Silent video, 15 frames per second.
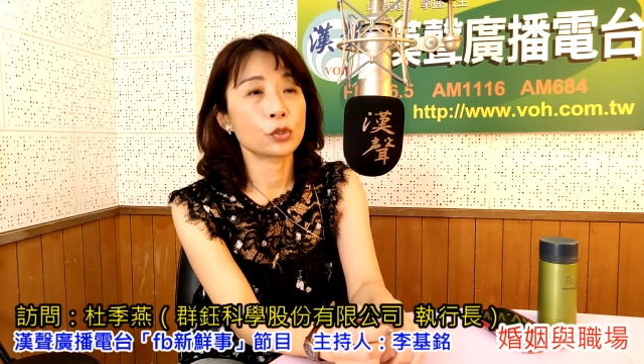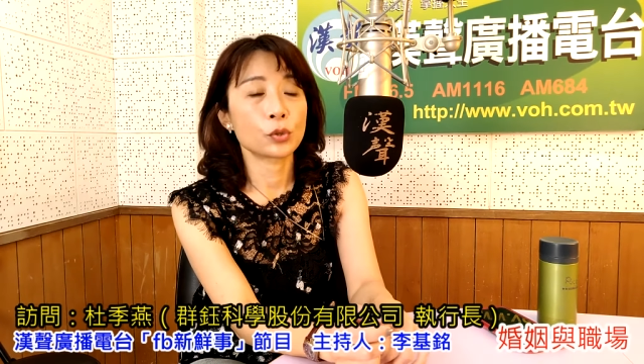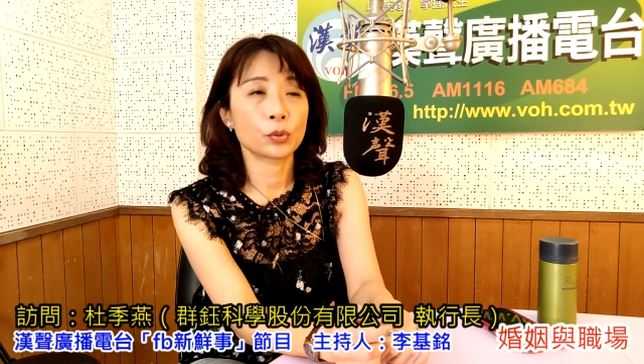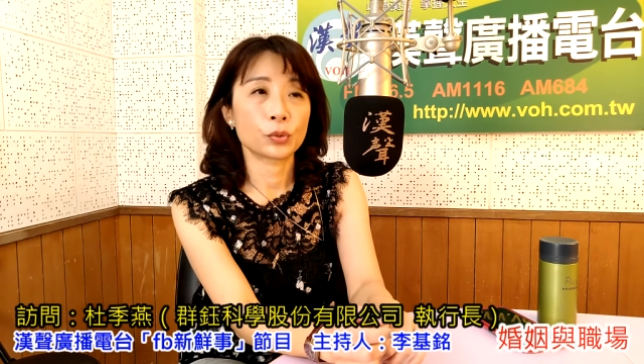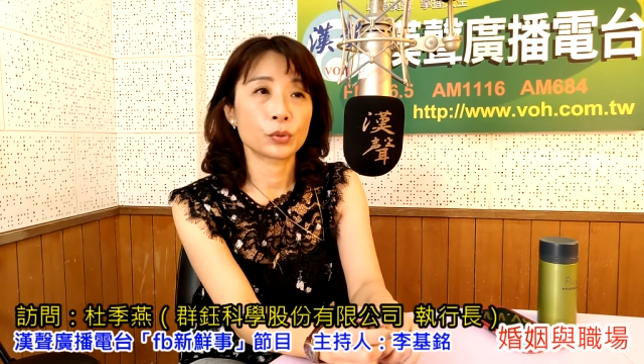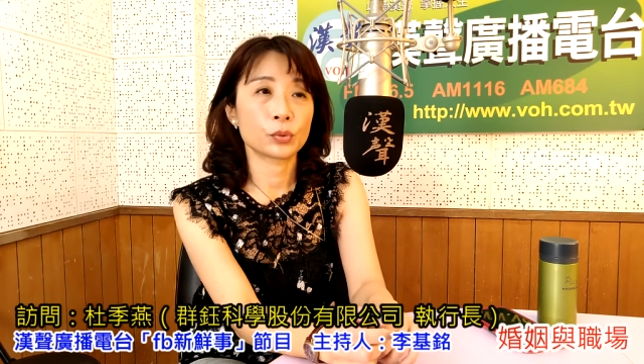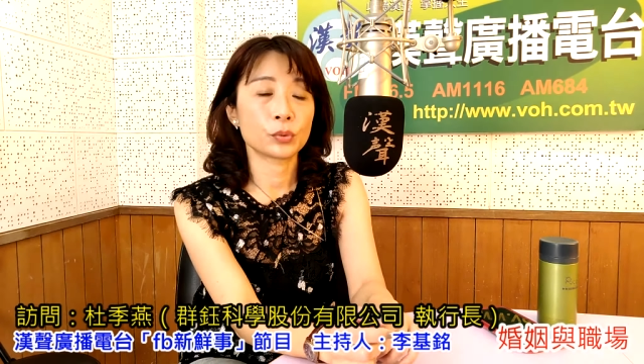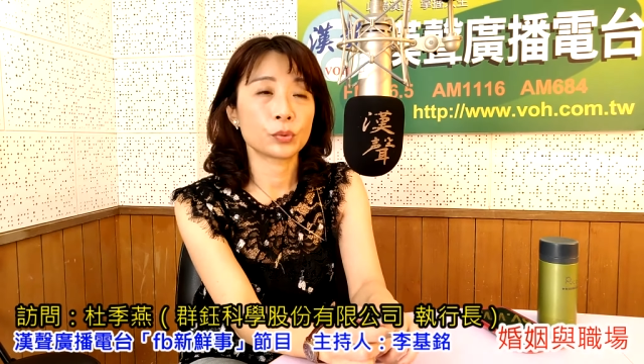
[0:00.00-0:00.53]

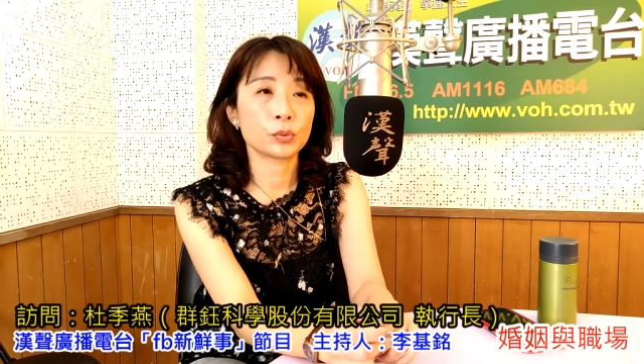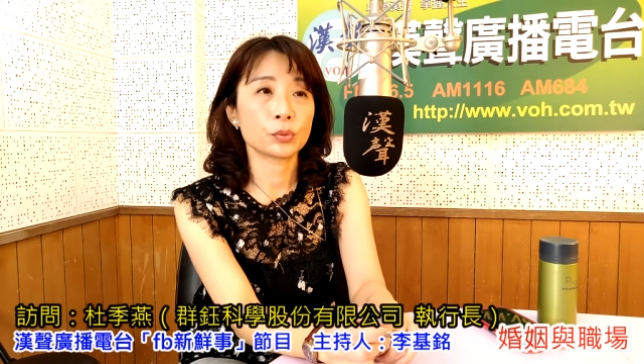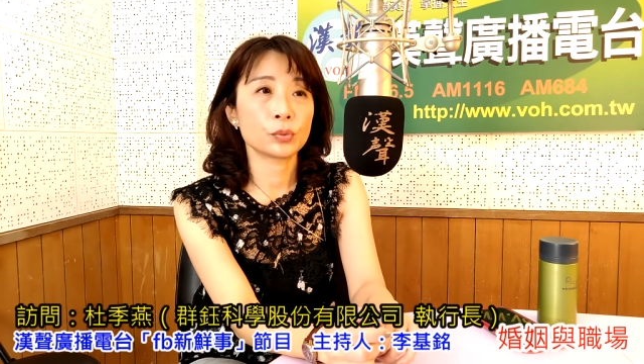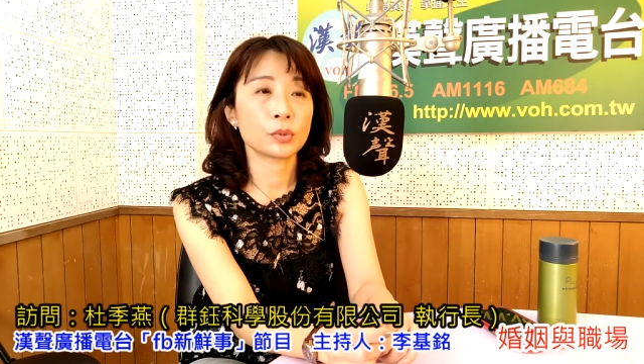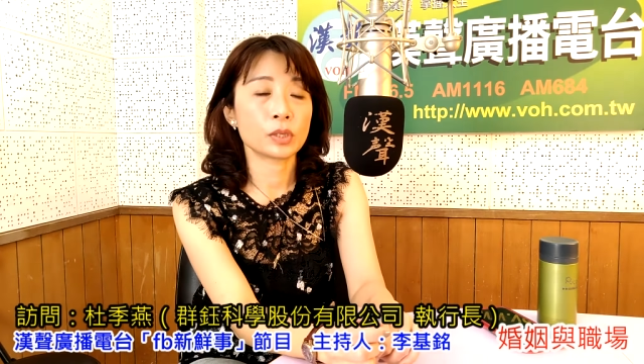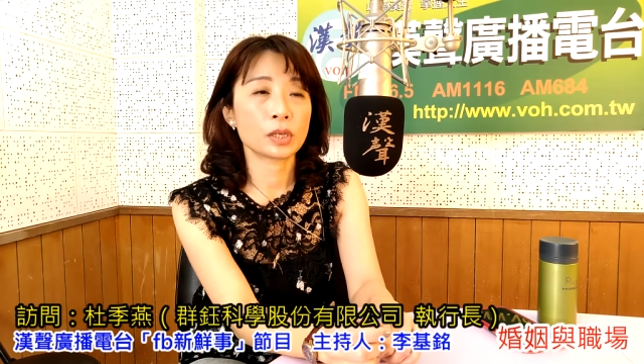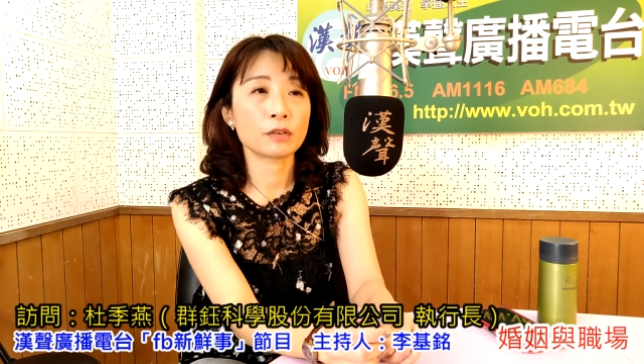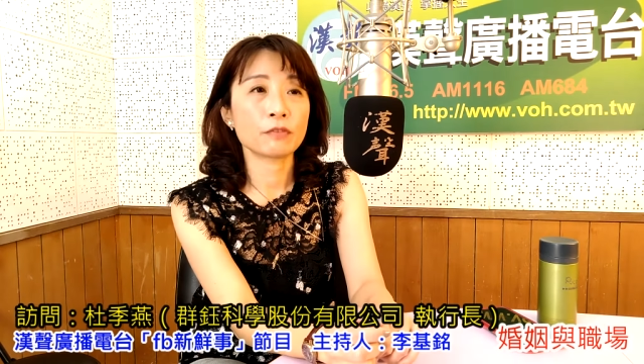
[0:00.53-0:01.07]

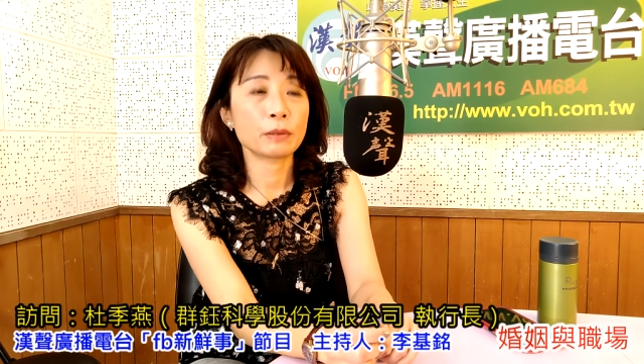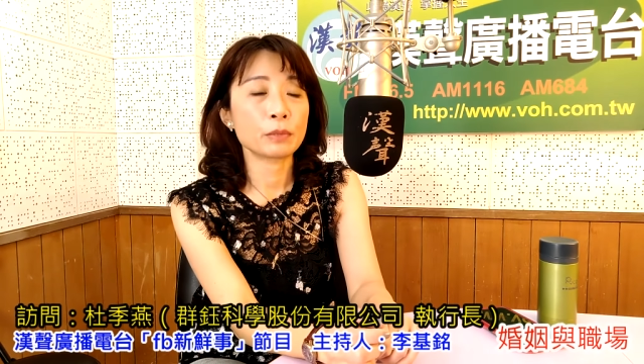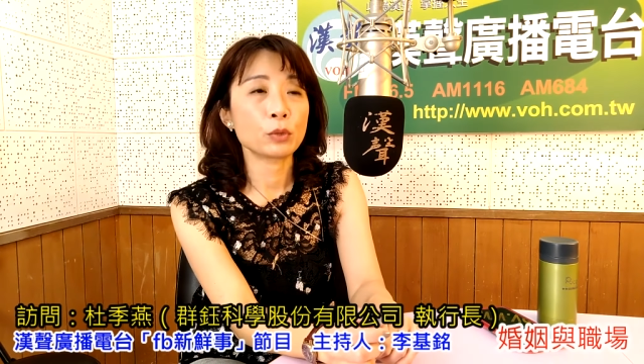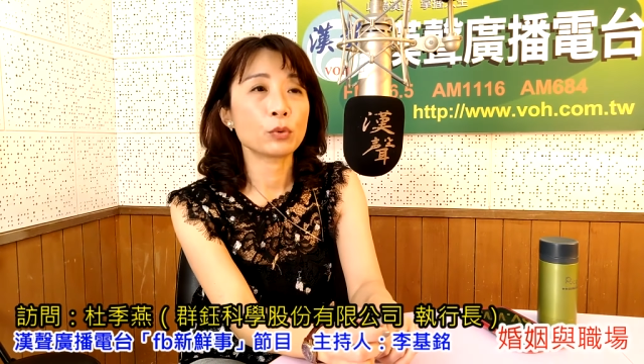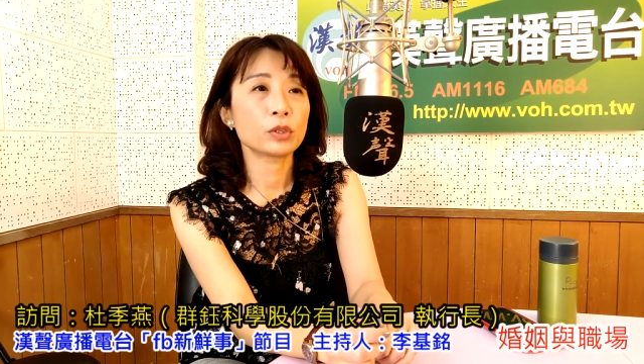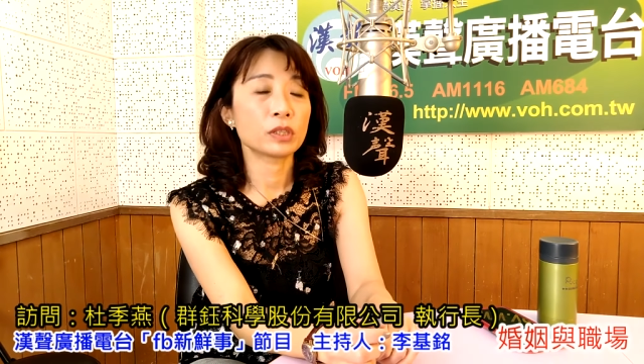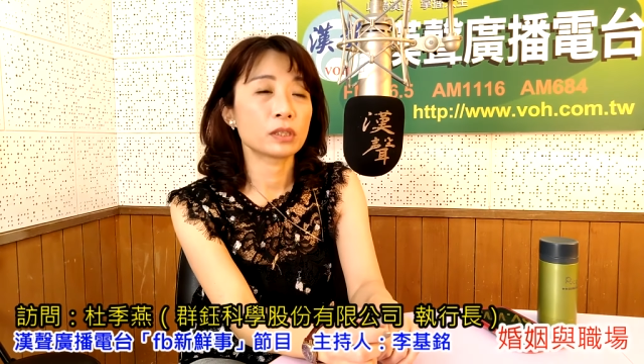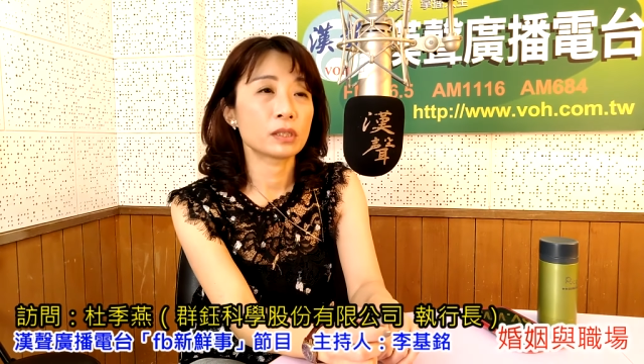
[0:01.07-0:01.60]
从各方面
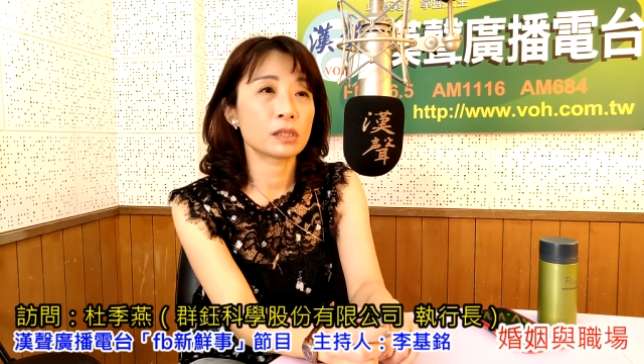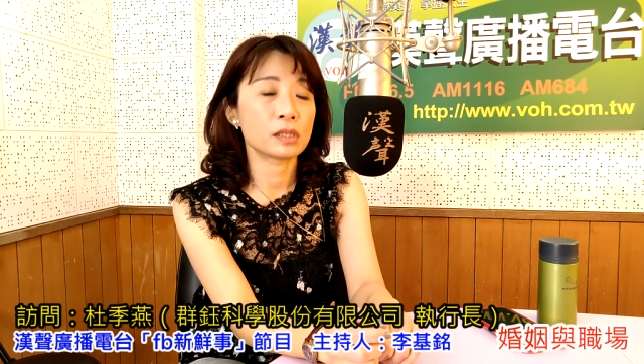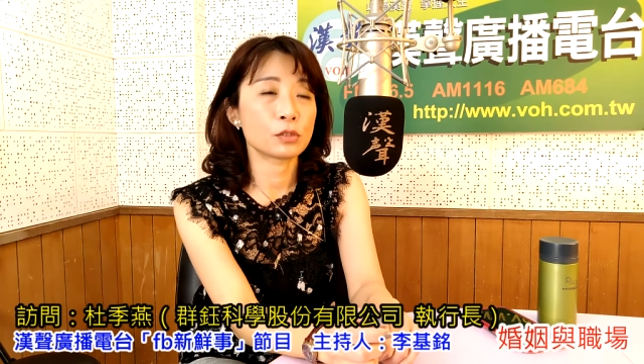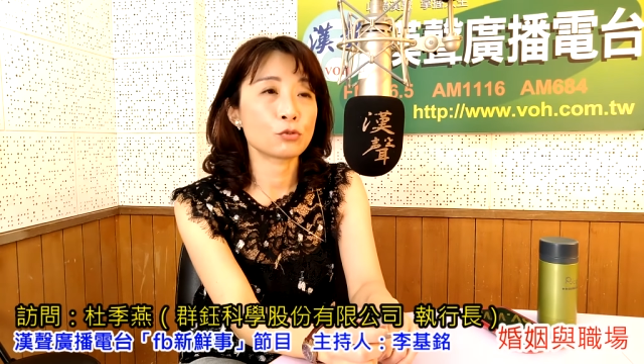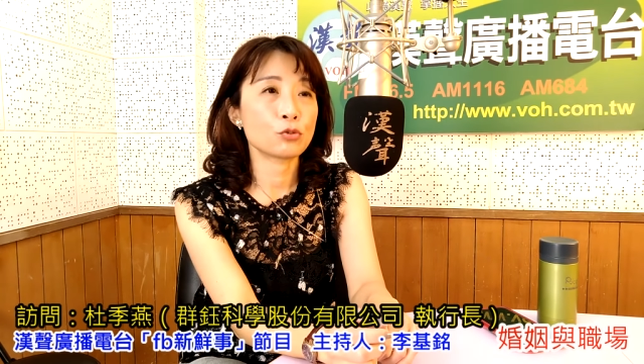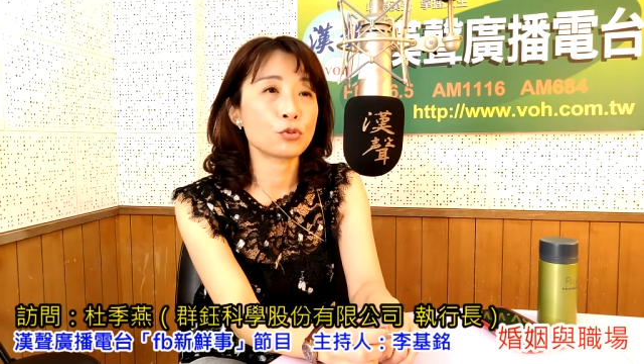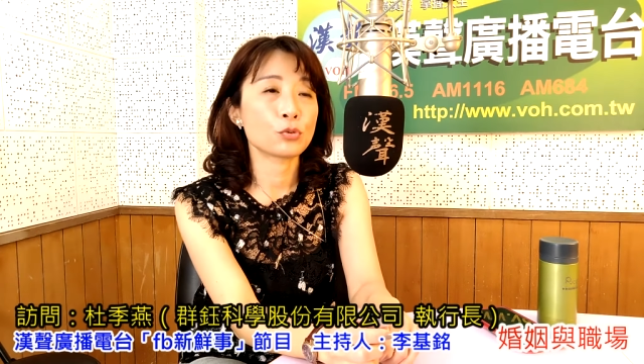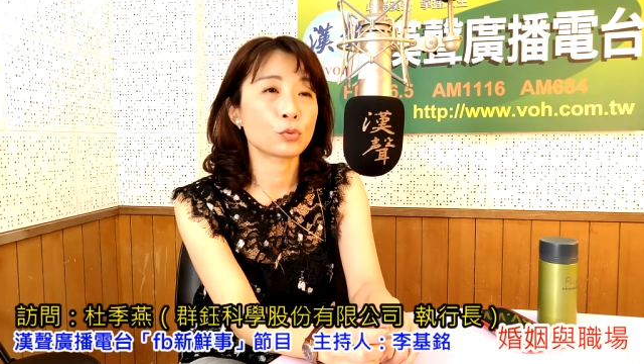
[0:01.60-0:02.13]
获得的
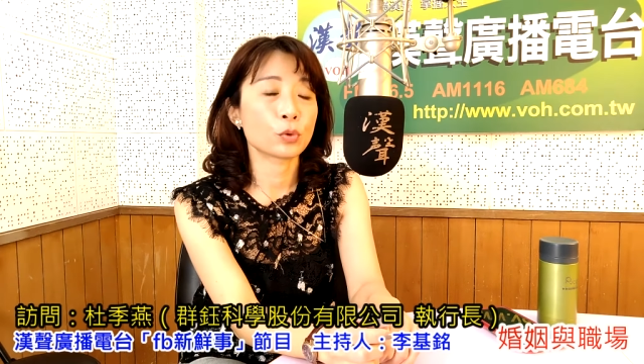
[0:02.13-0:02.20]
资讯，